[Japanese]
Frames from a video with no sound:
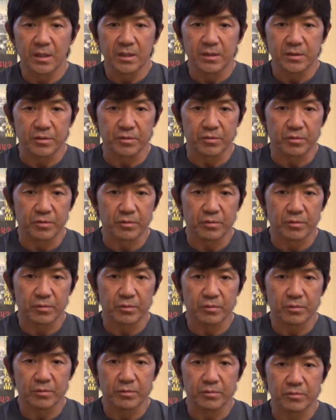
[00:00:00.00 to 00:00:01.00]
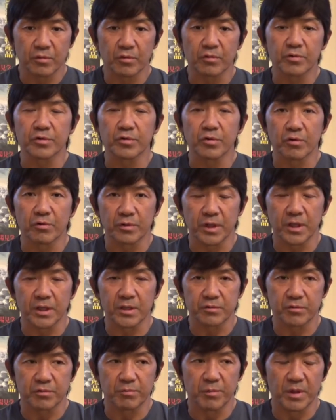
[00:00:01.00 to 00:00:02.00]
その動くような
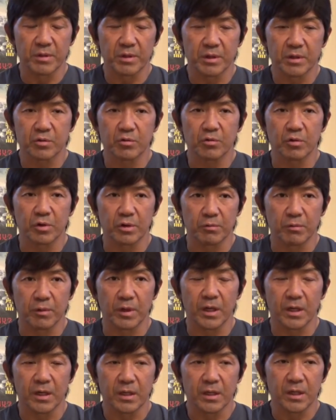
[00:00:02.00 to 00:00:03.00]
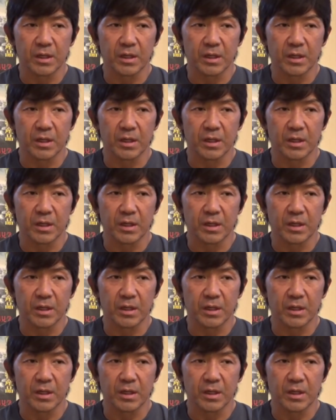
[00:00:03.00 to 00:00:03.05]
そういう迷惑行為は